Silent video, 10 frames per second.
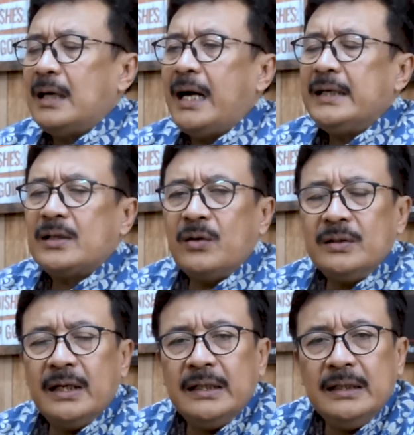
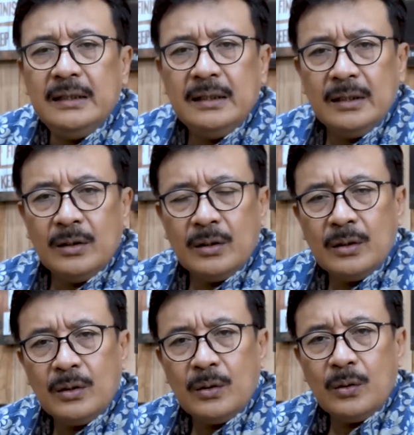ikon dari
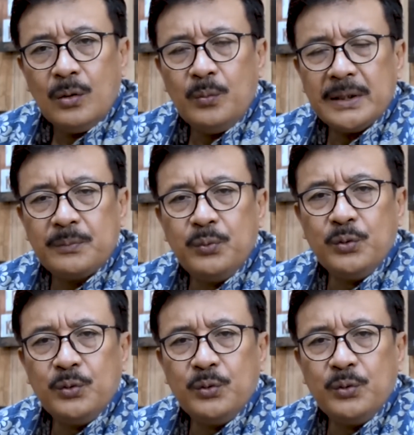umat